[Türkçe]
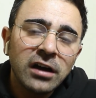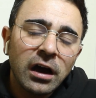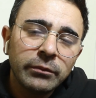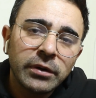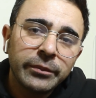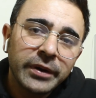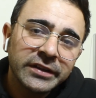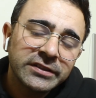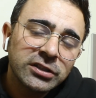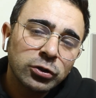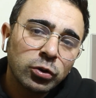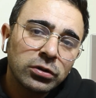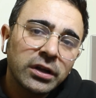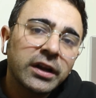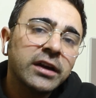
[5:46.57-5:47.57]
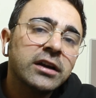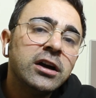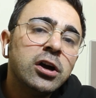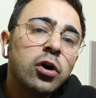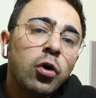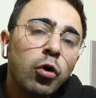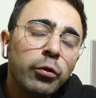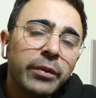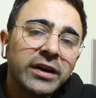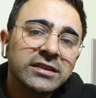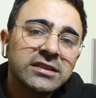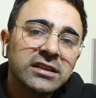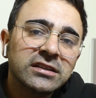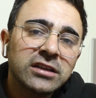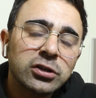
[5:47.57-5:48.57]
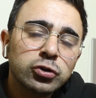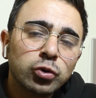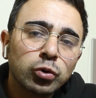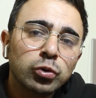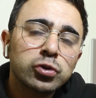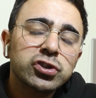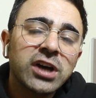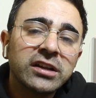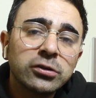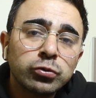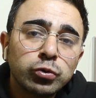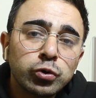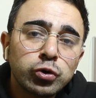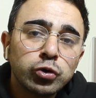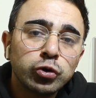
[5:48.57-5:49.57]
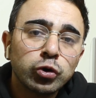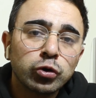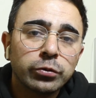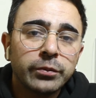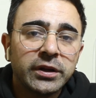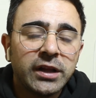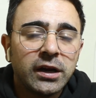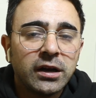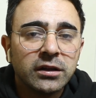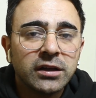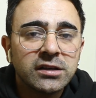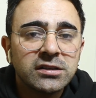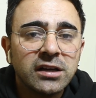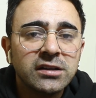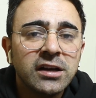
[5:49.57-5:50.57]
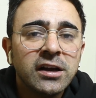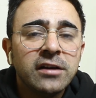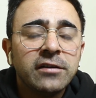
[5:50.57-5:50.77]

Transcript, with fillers: Ama mantık olarak o mantıkta sorulacağını düşünüyorum ben arkadaşlar